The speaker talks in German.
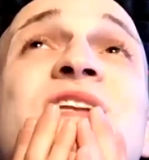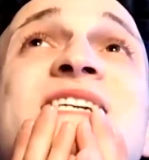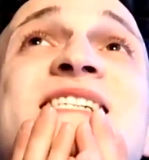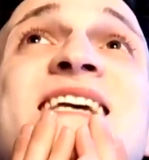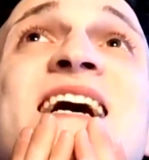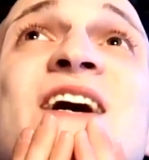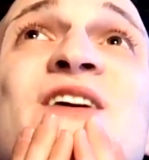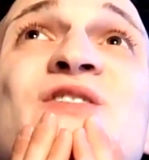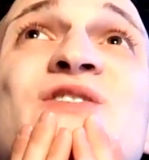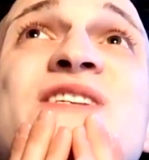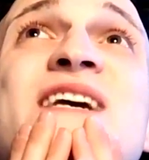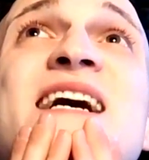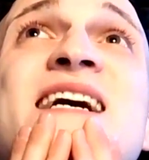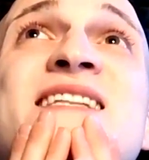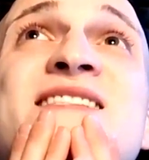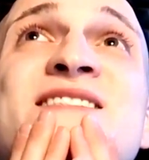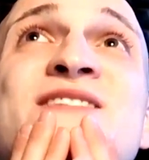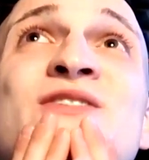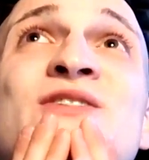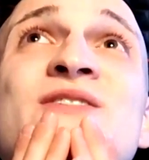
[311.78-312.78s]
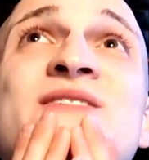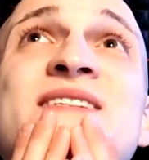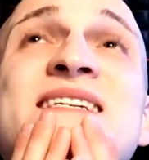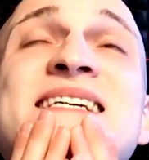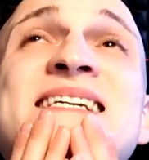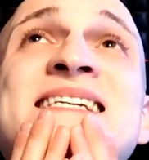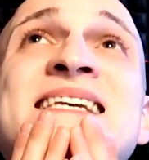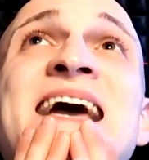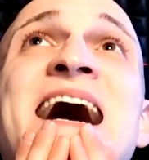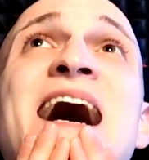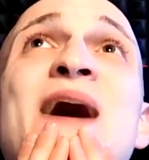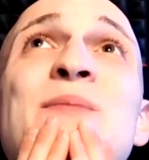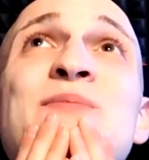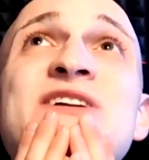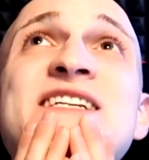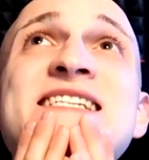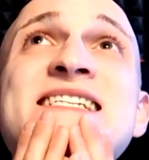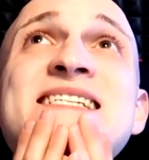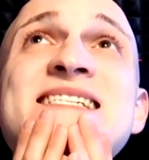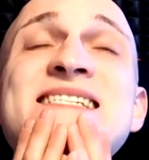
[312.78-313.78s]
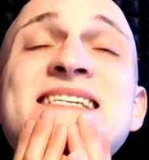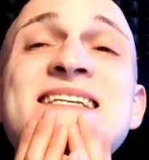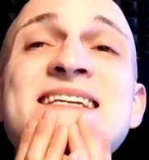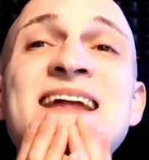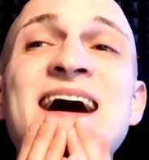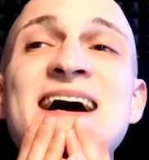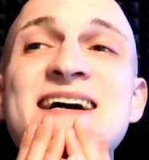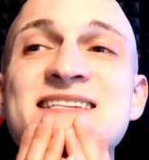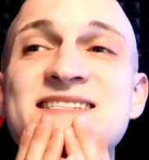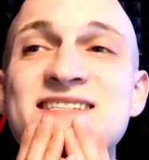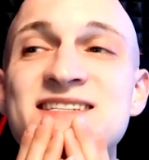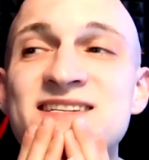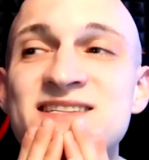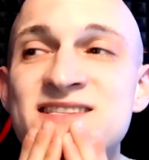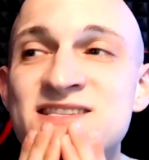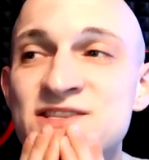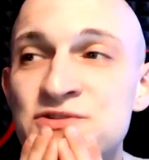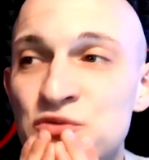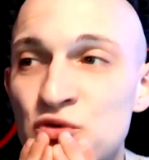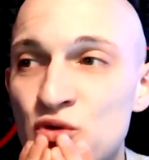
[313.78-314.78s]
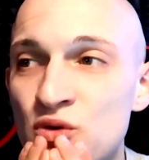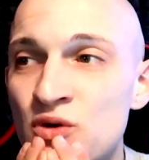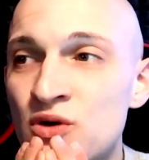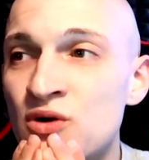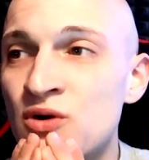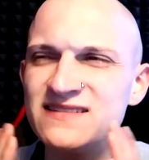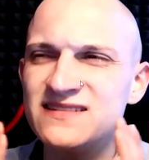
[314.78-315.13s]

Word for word: sag euch eins, Leute, ich habe diese Nase gezogen.